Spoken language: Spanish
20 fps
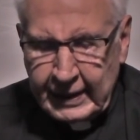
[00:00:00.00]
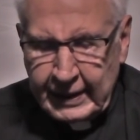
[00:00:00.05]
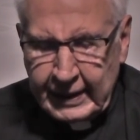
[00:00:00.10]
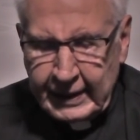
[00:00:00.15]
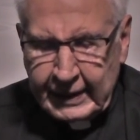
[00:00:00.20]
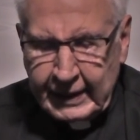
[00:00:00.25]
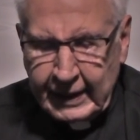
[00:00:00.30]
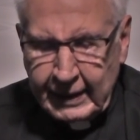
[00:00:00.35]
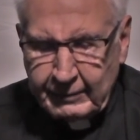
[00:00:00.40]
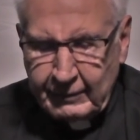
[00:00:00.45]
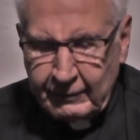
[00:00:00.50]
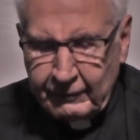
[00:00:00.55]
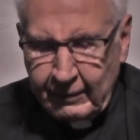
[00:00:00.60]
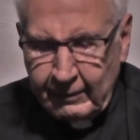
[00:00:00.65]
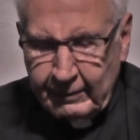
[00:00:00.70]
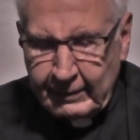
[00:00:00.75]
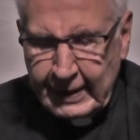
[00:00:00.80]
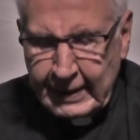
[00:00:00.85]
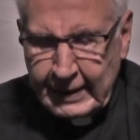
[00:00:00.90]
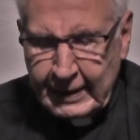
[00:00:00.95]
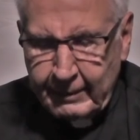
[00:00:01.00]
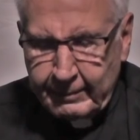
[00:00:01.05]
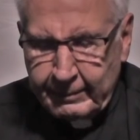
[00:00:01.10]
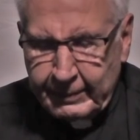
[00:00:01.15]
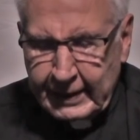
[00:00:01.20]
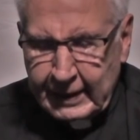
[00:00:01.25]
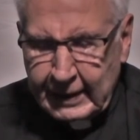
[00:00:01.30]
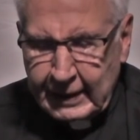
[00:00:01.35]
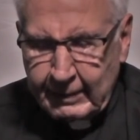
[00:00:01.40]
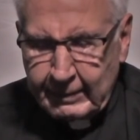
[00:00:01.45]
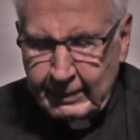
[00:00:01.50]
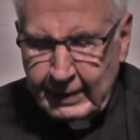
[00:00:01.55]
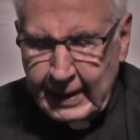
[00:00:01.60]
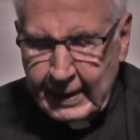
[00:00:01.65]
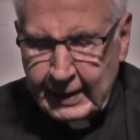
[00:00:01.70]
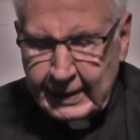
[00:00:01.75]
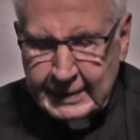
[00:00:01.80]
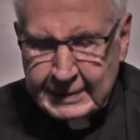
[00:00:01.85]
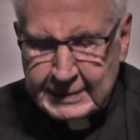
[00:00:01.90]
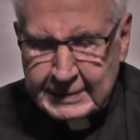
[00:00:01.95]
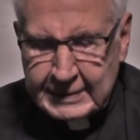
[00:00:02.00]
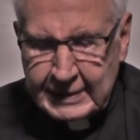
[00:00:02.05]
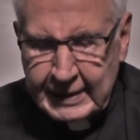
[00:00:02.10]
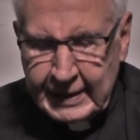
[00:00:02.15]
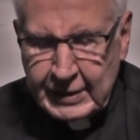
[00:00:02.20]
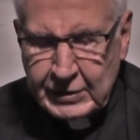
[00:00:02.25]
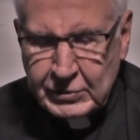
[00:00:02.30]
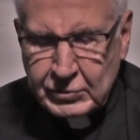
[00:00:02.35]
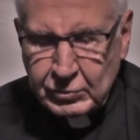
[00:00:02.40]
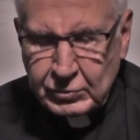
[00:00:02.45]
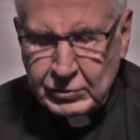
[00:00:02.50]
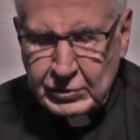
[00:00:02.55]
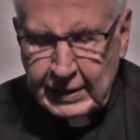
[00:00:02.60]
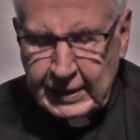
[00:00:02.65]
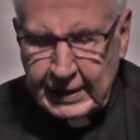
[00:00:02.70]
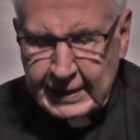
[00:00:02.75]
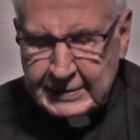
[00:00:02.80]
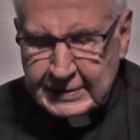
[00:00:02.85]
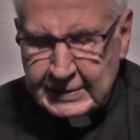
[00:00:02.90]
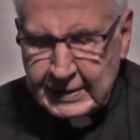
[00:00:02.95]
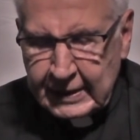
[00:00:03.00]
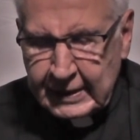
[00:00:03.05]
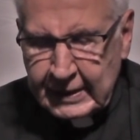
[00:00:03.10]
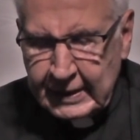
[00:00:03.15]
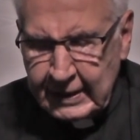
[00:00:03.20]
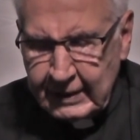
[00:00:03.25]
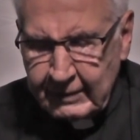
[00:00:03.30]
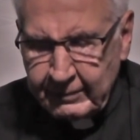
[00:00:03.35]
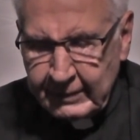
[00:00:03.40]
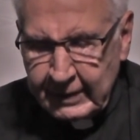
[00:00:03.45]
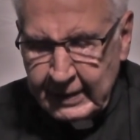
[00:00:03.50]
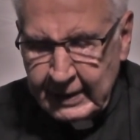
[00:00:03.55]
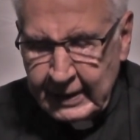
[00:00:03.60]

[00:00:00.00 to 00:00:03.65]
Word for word: ¿Y qué es mi familia para que me hagas hecho llegar hasta aquí?